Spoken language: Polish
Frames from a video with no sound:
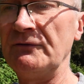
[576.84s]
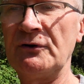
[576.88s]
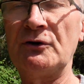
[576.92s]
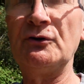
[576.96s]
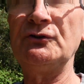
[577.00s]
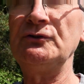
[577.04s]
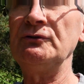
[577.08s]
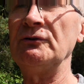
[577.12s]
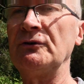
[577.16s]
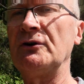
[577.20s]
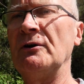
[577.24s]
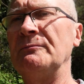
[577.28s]

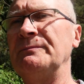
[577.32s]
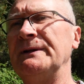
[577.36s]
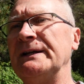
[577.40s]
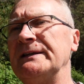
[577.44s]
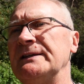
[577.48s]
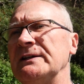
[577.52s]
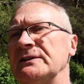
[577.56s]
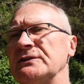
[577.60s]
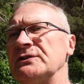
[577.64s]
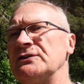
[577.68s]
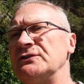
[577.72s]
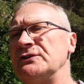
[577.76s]
wychodziło
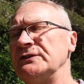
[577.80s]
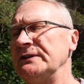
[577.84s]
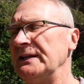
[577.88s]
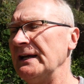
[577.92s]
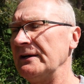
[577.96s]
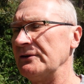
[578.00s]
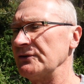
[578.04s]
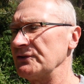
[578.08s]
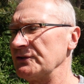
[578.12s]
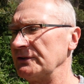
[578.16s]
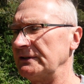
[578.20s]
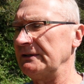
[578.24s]
kompletnie coś
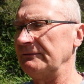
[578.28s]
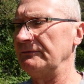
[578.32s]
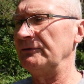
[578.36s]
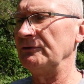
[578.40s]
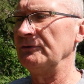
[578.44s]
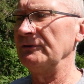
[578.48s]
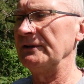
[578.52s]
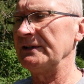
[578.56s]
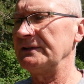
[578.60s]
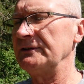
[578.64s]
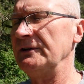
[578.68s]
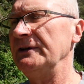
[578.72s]
innego, że tam w
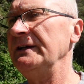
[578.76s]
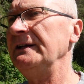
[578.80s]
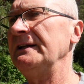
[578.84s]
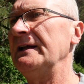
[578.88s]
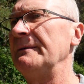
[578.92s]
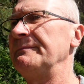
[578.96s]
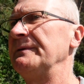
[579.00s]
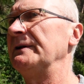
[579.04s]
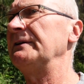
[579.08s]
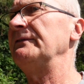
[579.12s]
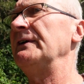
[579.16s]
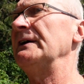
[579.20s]
ogóle są
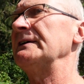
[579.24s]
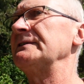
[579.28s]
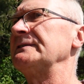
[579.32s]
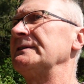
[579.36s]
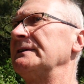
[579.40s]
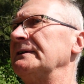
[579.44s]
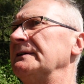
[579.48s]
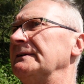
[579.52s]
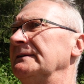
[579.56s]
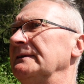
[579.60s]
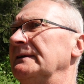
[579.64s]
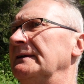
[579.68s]
inne
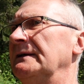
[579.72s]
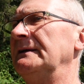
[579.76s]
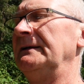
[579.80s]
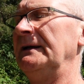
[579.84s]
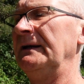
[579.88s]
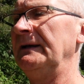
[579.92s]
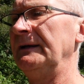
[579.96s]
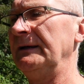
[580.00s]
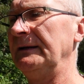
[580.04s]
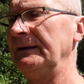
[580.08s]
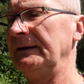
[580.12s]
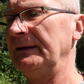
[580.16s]
pierwiastki.
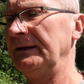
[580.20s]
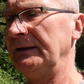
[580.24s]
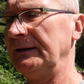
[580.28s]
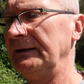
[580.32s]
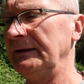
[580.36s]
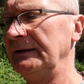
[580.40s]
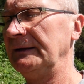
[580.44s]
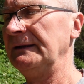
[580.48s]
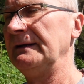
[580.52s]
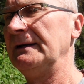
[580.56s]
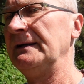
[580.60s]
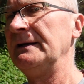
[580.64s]

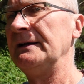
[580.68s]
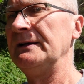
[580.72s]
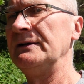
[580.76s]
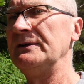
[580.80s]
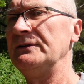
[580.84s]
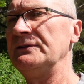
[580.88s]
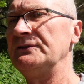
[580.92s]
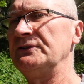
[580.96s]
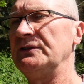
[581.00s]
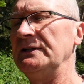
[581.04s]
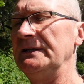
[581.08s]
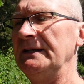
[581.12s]

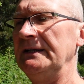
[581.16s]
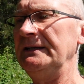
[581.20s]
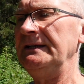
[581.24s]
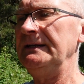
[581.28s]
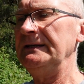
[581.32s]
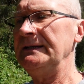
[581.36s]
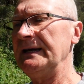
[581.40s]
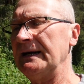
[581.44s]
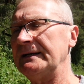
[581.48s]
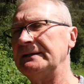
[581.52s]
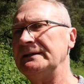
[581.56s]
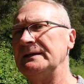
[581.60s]
Czyli
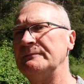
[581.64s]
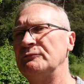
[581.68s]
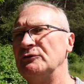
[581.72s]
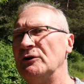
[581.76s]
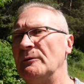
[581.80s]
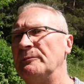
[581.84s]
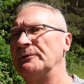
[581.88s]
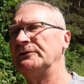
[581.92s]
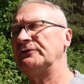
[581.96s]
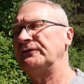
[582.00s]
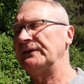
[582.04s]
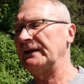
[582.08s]
nijak nie
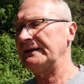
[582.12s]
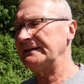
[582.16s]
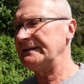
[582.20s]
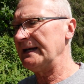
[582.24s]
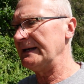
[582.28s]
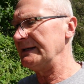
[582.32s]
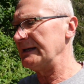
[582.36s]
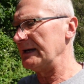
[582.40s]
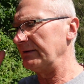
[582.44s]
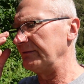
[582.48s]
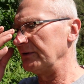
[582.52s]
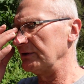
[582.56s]
było
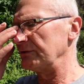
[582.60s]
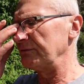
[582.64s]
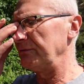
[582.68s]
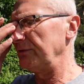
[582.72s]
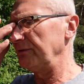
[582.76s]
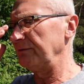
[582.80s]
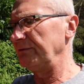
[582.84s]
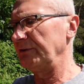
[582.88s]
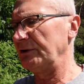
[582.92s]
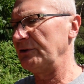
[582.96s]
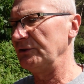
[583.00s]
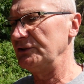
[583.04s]
potwierdzenia, wiesz,
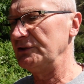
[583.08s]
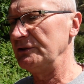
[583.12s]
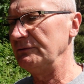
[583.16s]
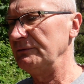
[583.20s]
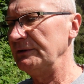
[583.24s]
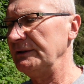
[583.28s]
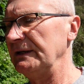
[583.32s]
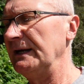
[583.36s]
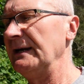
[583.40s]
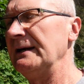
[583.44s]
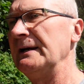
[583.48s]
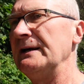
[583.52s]

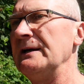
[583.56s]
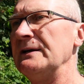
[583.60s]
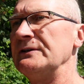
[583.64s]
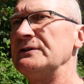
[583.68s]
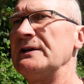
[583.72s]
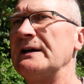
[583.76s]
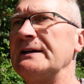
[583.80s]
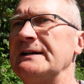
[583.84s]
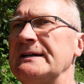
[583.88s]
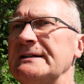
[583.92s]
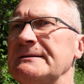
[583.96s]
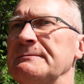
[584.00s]
wychodziły,
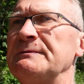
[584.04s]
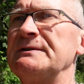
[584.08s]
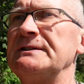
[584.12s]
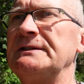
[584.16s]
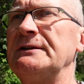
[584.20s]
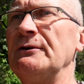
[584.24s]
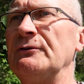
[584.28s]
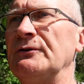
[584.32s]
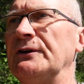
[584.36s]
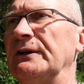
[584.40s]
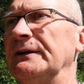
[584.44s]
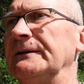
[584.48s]
że jakieś
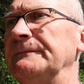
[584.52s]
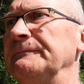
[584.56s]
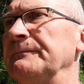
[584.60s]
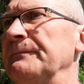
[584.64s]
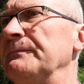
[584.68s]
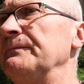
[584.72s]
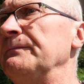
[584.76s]
bzdury